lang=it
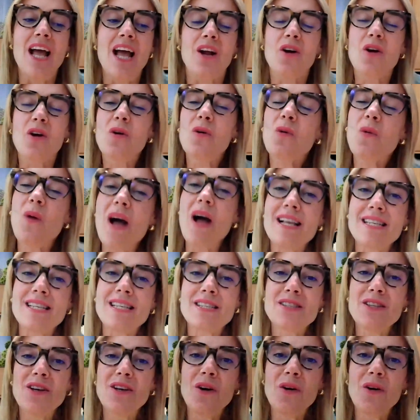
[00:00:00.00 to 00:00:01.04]
Con
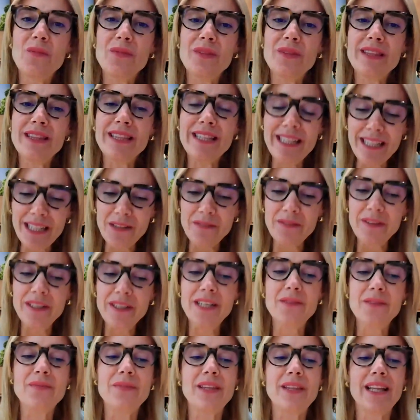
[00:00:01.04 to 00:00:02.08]
questo
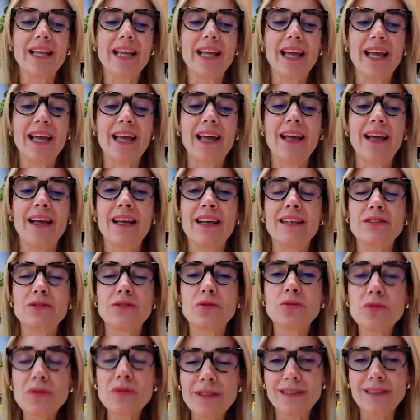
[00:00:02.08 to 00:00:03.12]
dirvi che
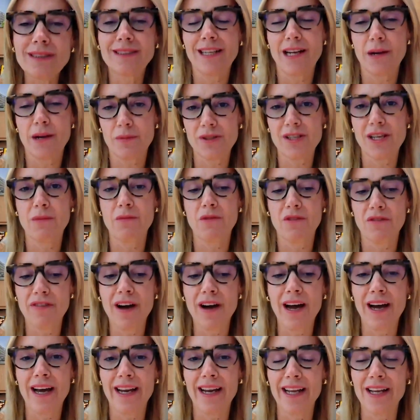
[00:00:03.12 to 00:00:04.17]
tutti ce la possiamo
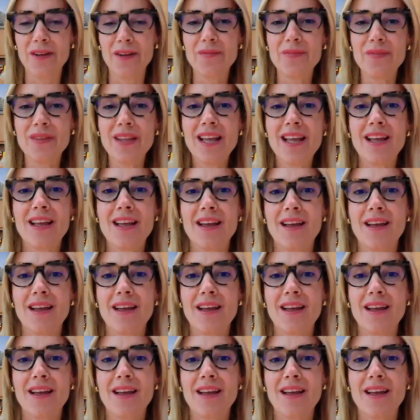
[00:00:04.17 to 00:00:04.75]
fare